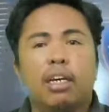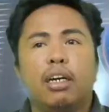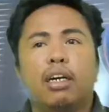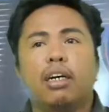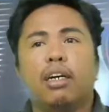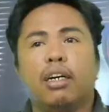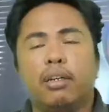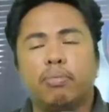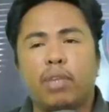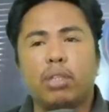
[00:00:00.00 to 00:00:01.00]

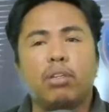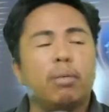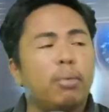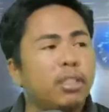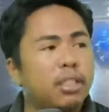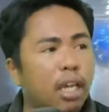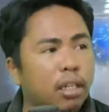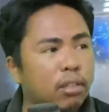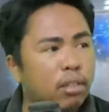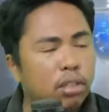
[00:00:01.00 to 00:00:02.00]
Uh, ito naman sa
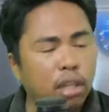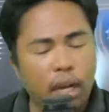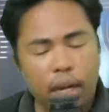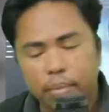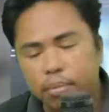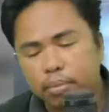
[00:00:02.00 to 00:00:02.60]
ano sa